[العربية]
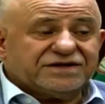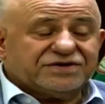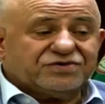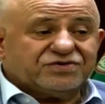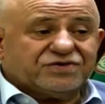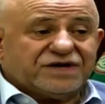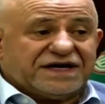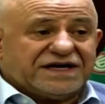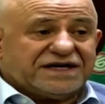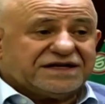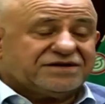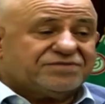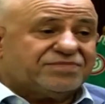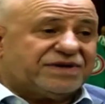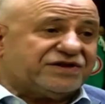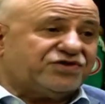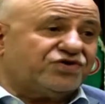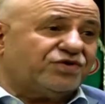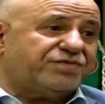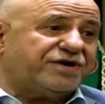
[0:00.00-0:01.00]
القوات
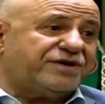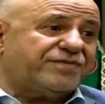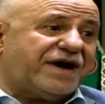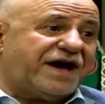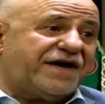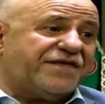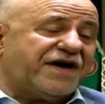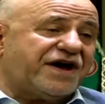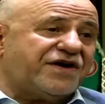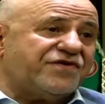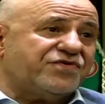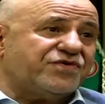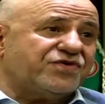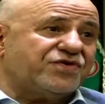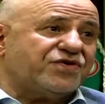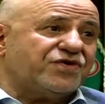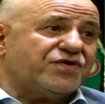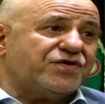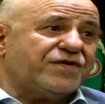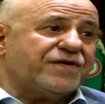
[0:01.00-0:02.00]
بدهم بمعنى
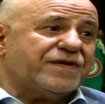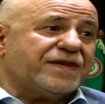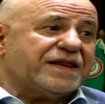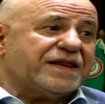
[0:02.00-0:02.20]
انه